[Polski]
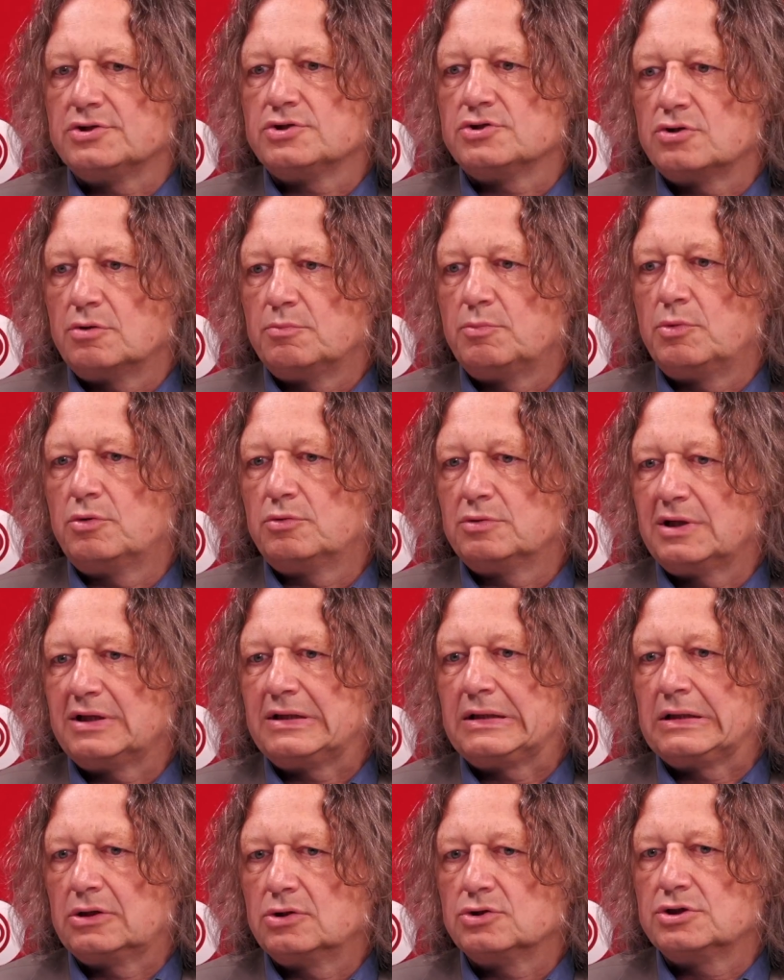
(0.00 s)
sobą,
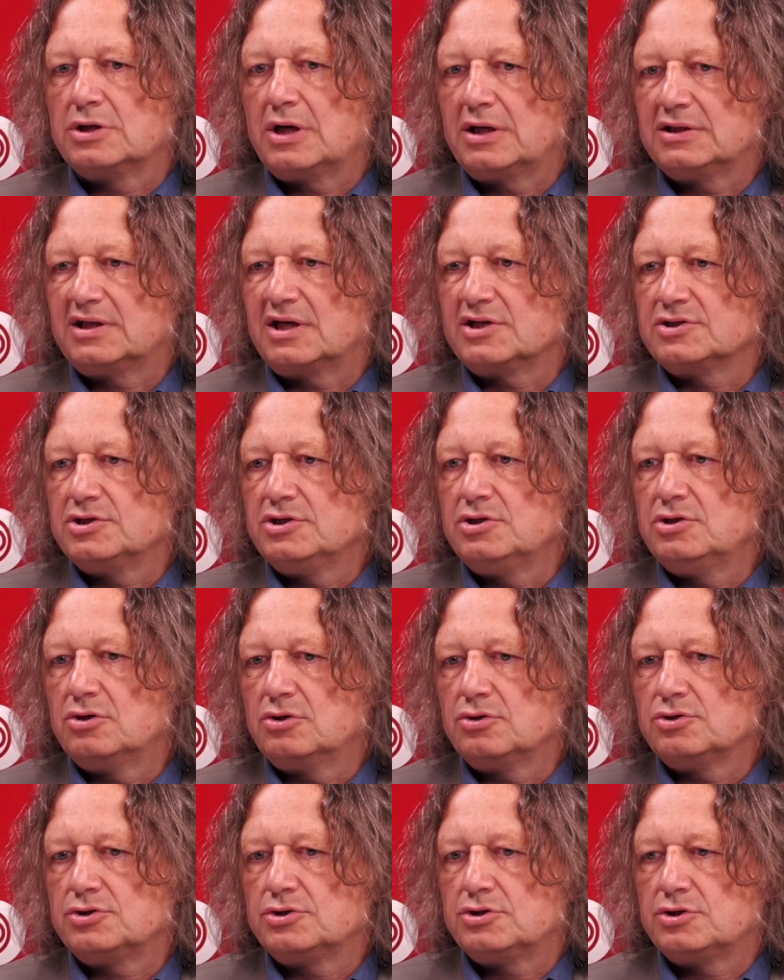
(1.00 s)
dlatego że
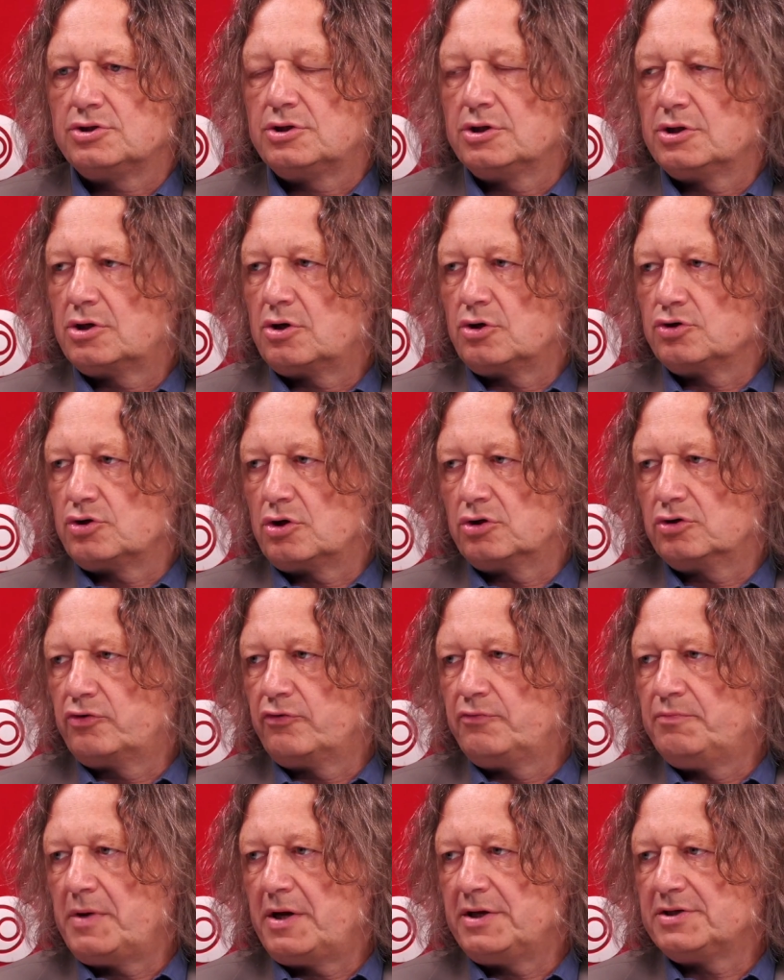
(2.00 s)
atrakcyjność tych
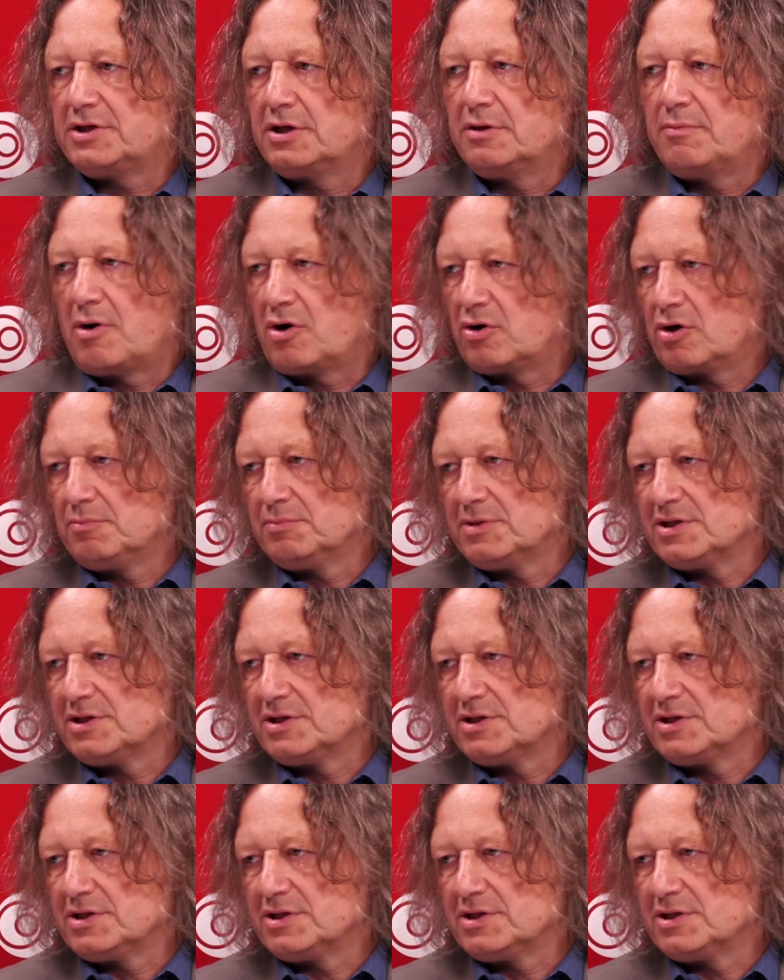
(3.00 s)
ośrodków miejskich ma ogromne